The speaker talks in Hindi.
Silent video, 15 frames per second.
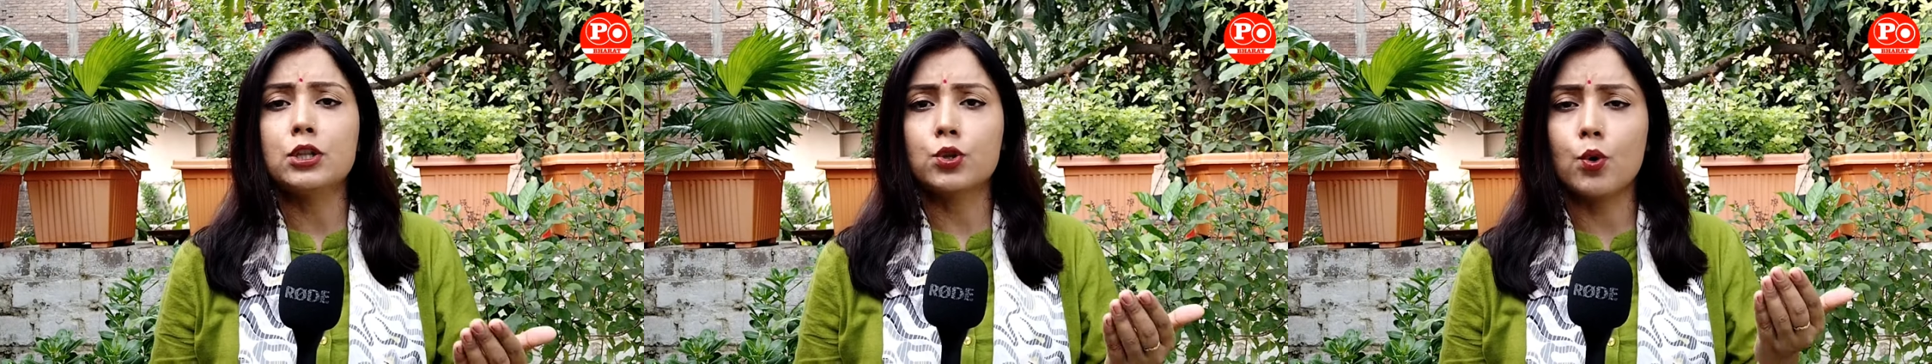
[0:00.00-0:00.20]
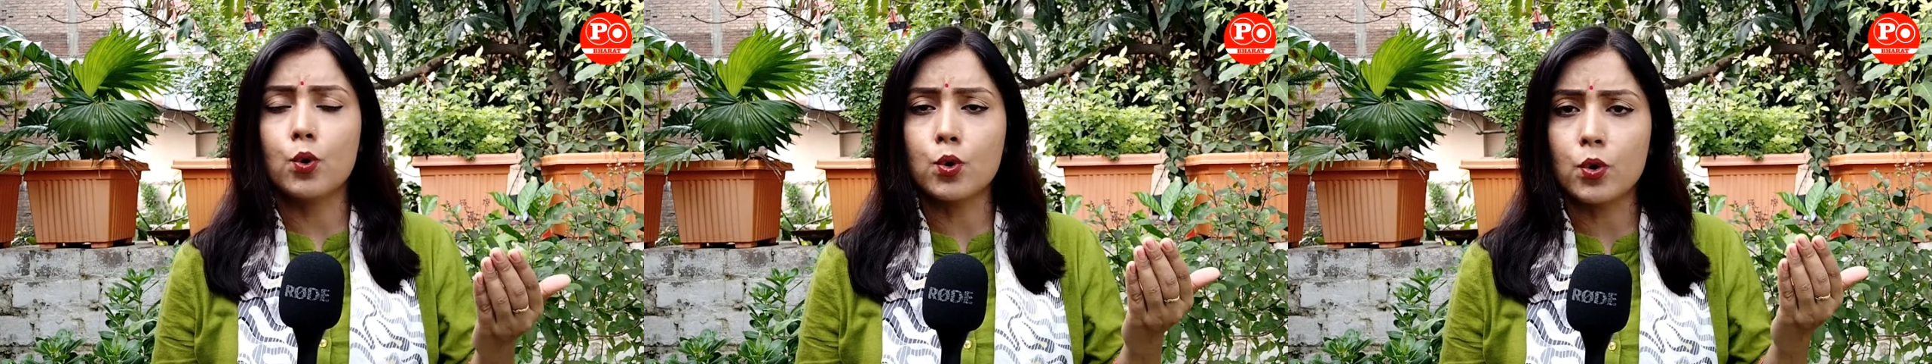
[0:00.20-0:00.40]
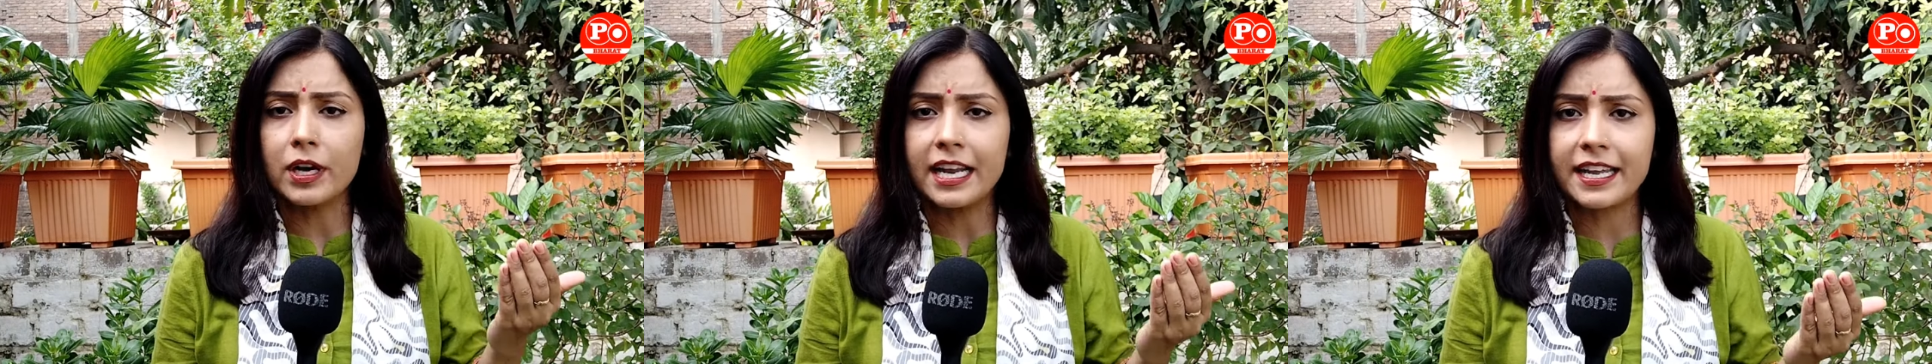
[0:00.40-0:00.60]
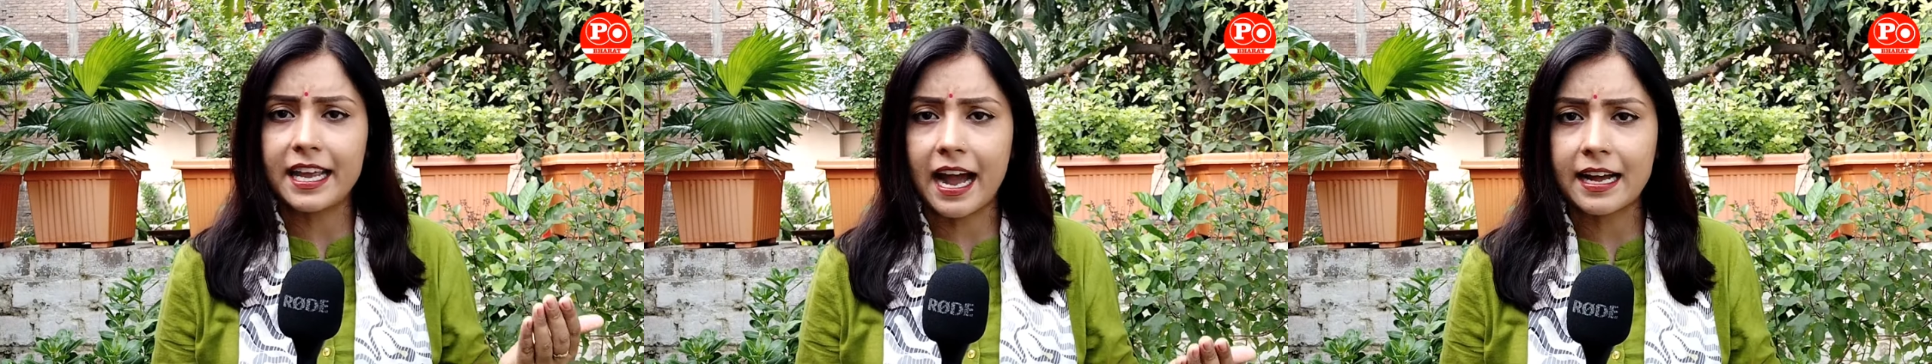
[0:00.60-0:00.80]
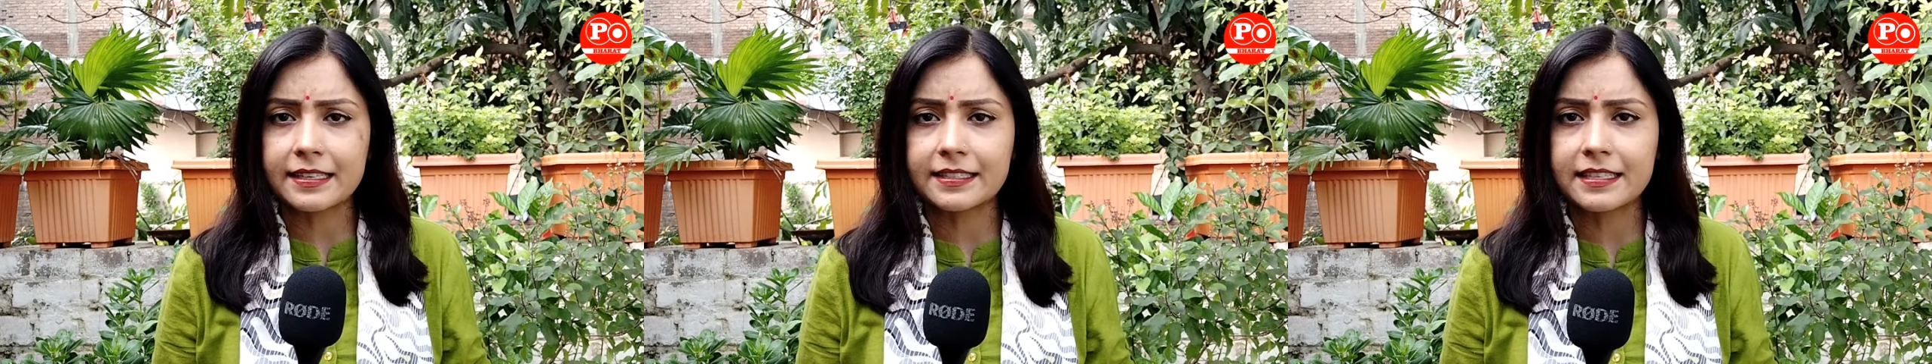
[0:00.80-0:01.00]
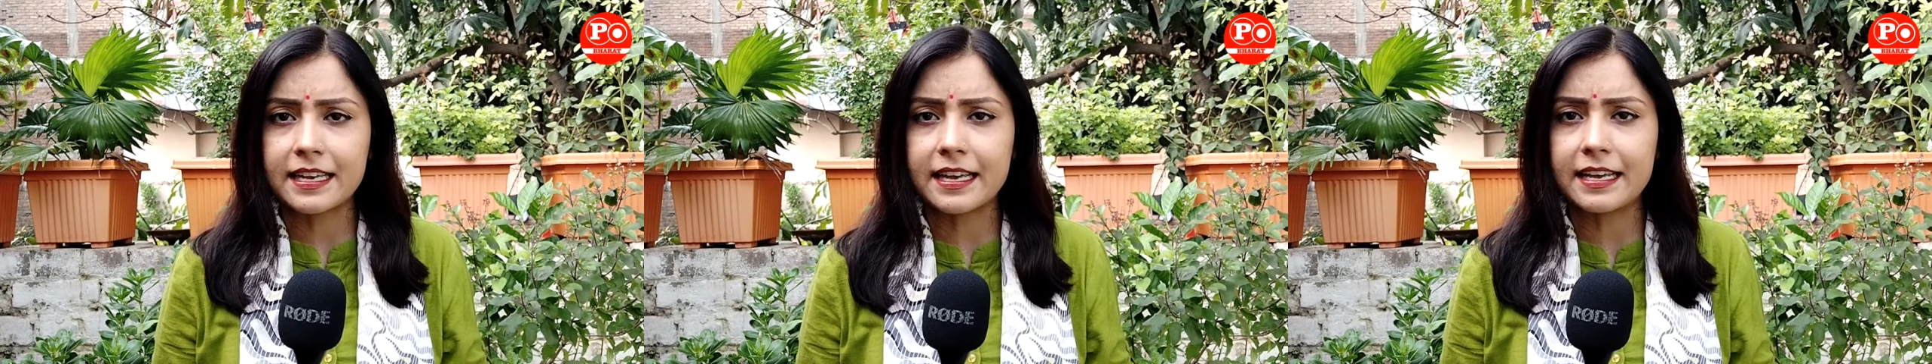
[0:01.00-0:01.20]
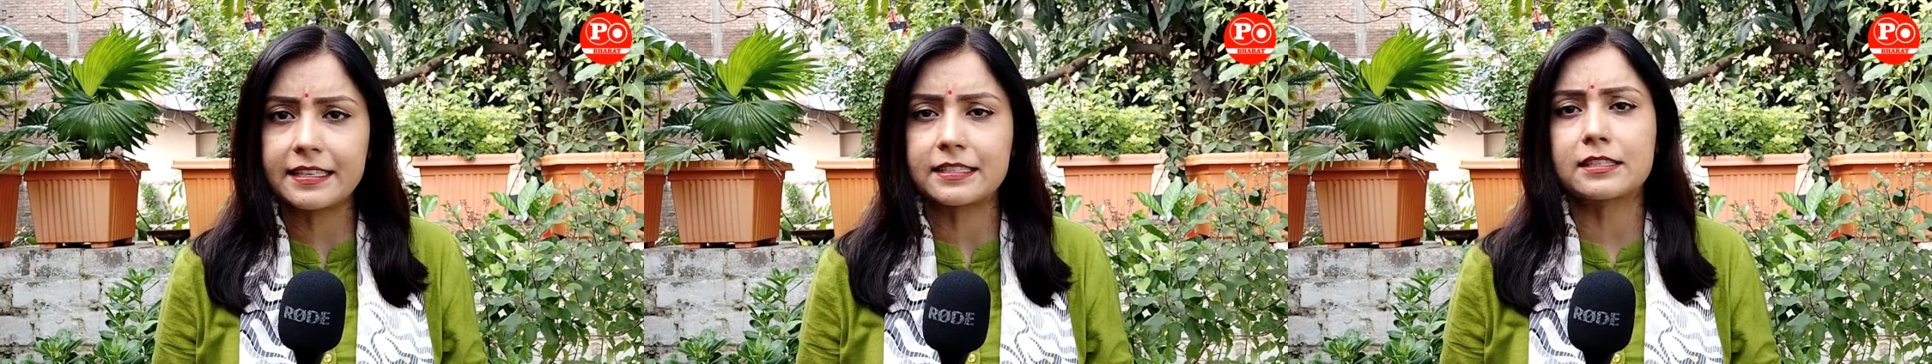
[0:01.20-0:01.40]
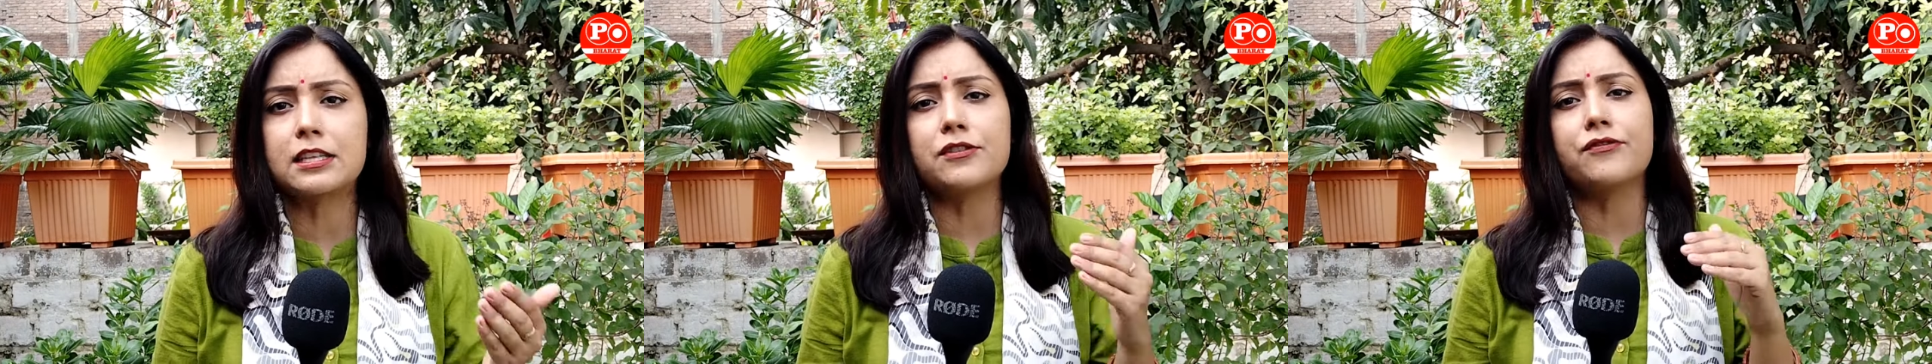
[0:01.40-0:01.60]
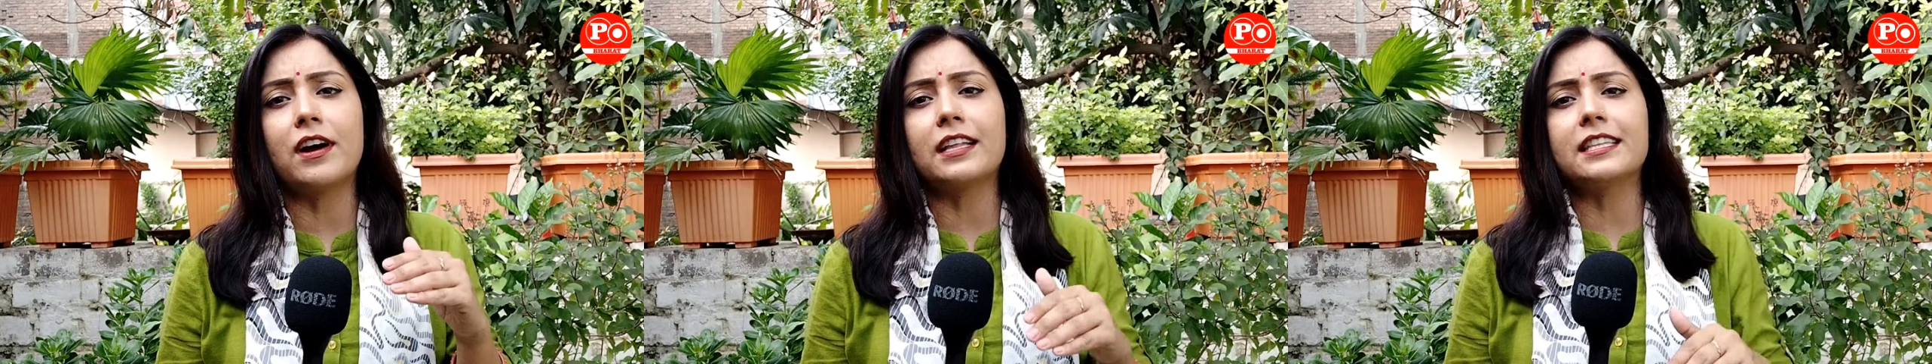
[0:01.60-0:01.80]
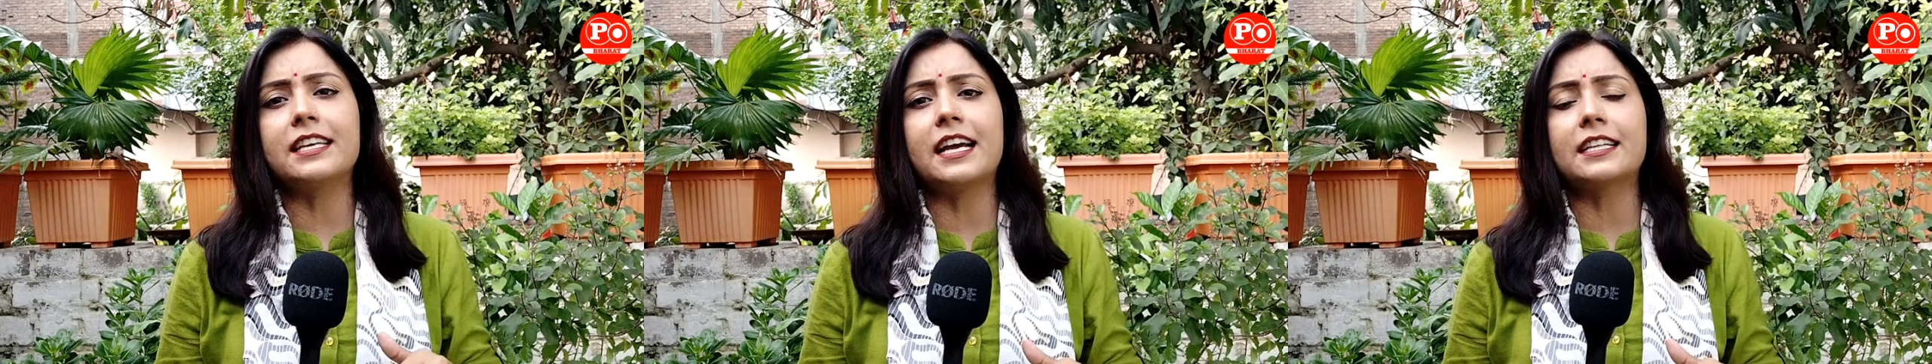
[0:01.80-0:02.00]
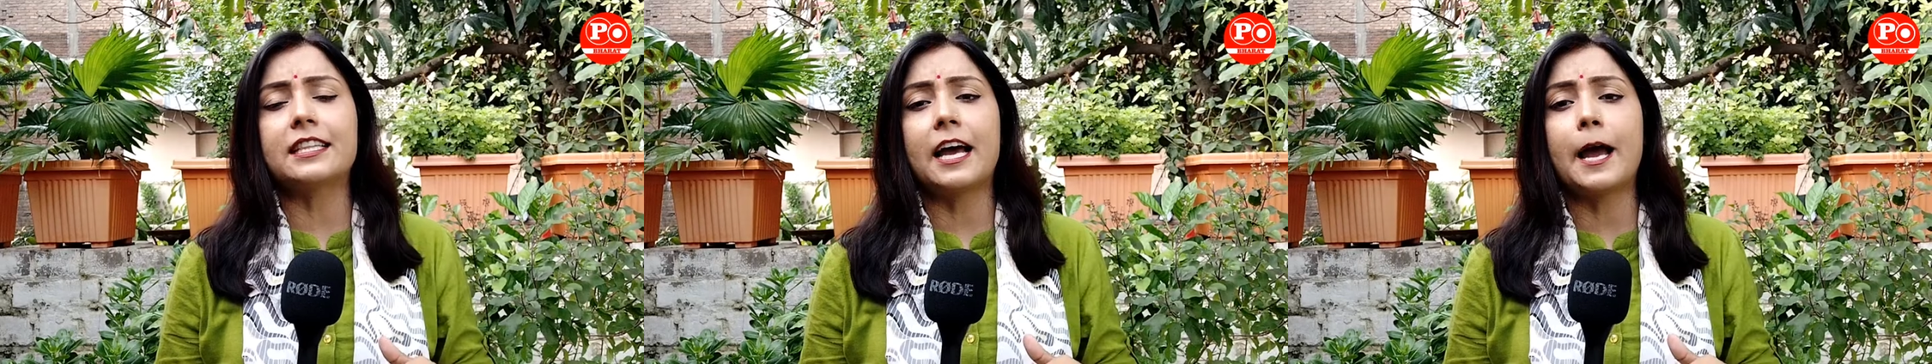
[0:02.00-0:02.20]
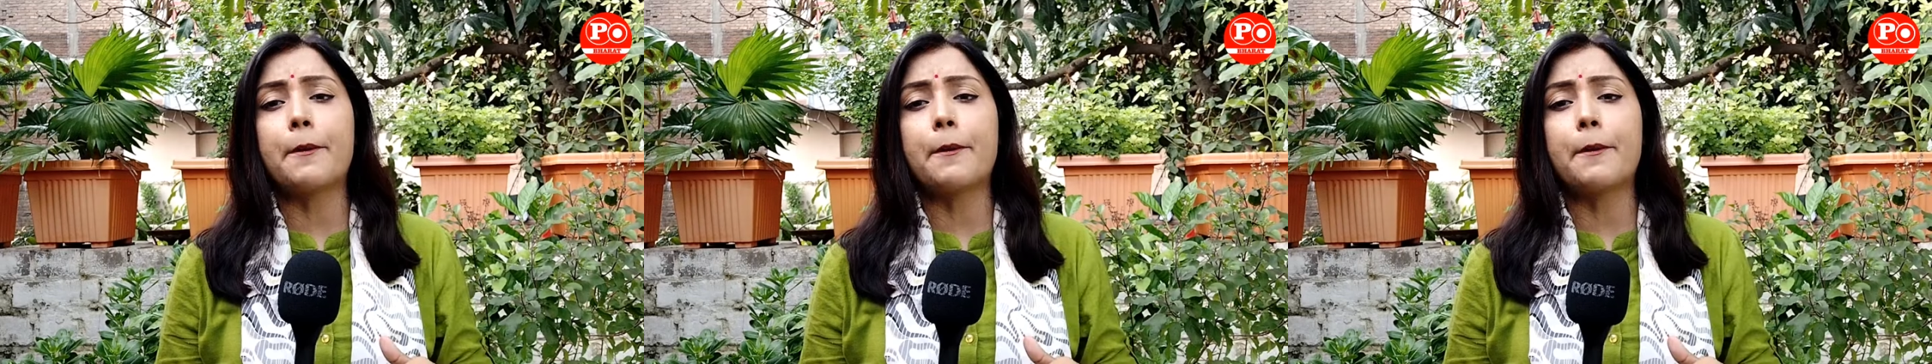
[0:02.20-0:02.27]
तो उन्होंने यहाँ से इस्तीफा दिया